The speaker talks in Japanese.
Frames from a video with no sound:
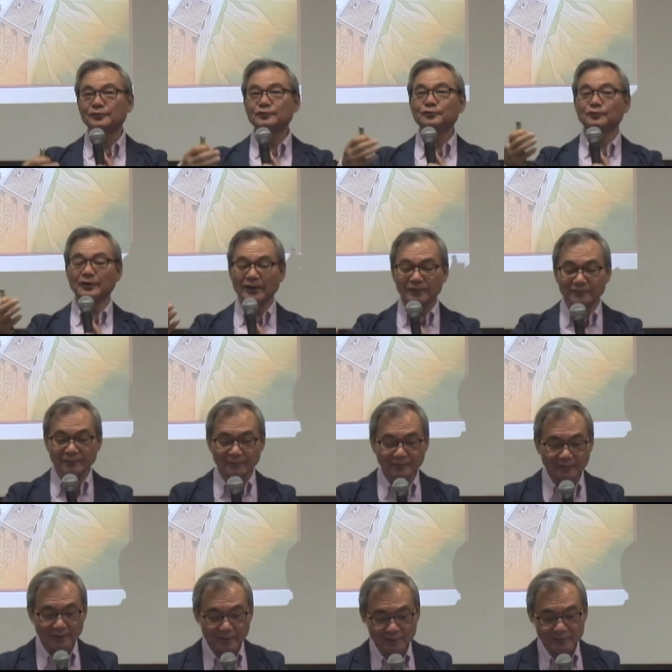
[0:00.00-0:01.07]
そうやっ
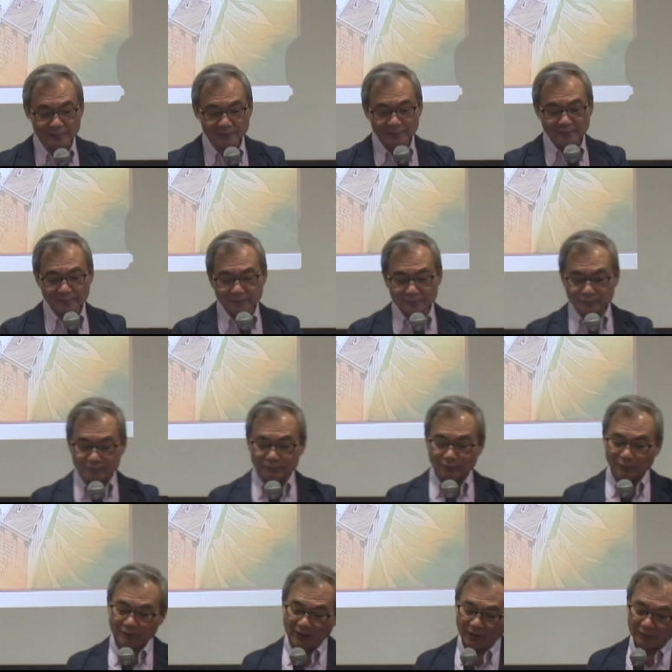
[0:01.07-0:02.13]
て
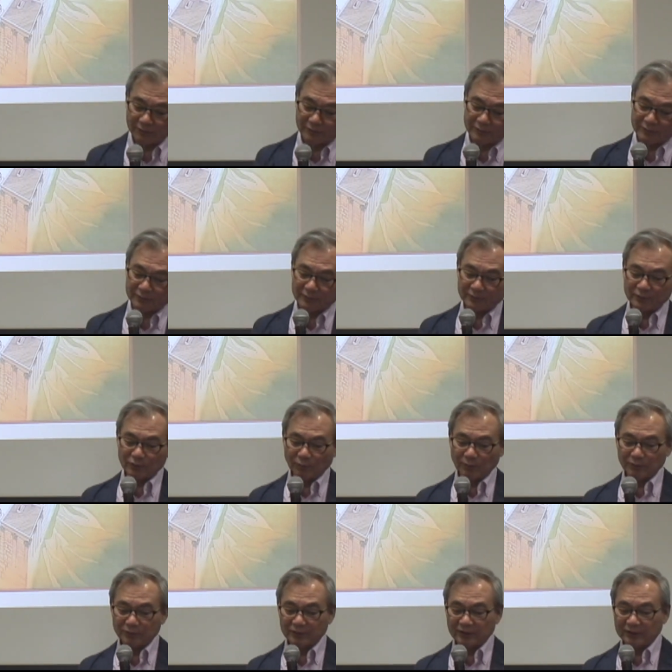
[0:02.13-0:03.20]
15段
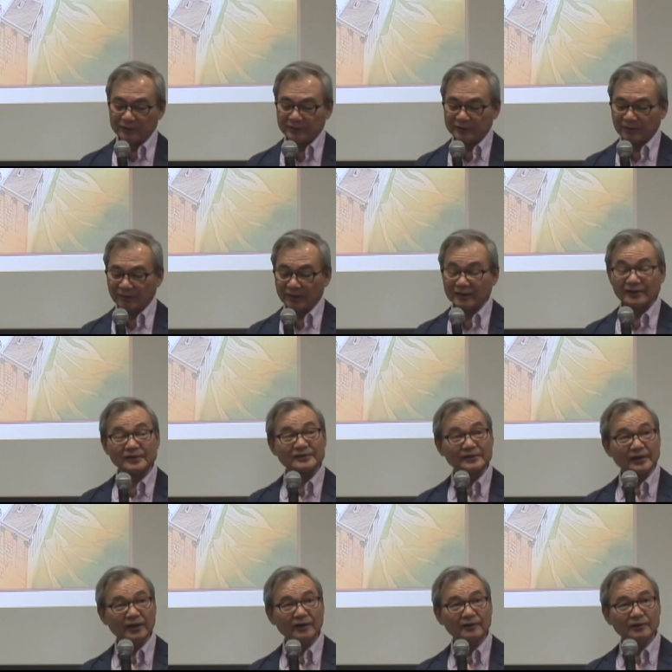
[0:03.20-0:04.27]
登っていったわけで
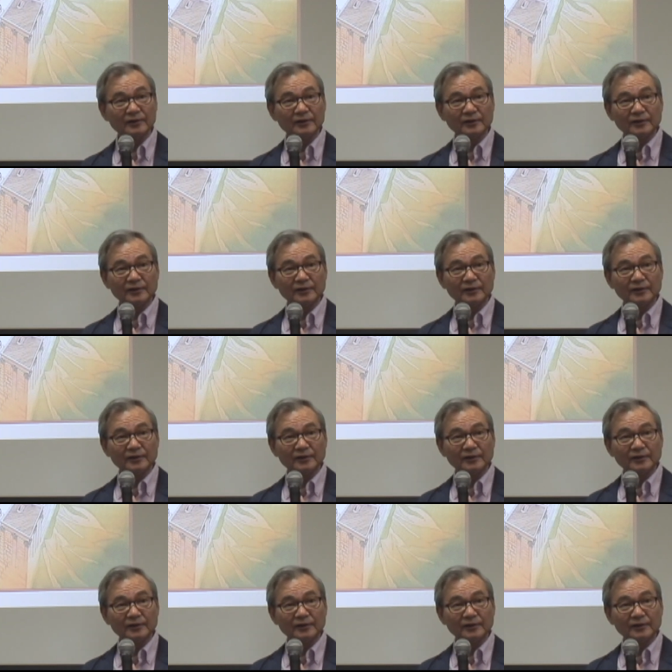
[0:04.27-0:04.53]
すね。